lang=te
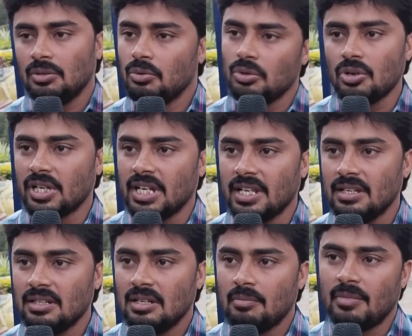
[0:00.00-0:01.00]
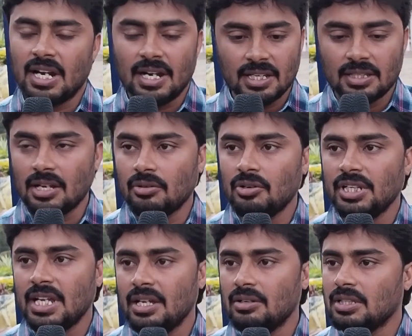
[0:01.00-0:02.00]
ఊరుకోరు కదా మరి అంటే తనకు
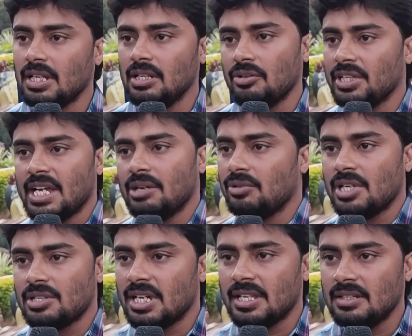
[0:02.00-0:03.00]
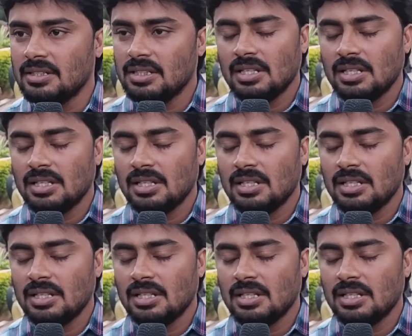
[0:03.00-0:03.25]
న్యాయం తల్లికో న్యాయం ఉండదు కదా